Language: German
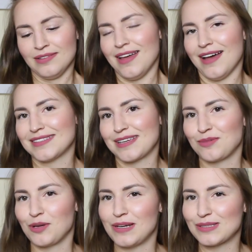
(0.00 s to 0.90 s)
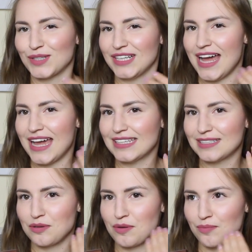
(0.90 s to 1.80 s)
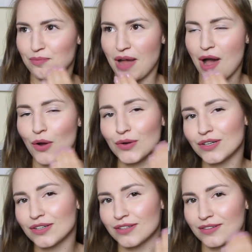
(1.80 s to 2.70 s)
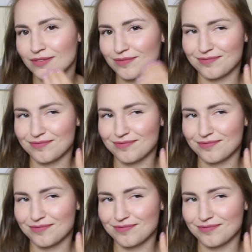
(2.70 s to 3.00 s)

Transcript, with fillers: Ja, es gibt nochmal so einen leicht braunen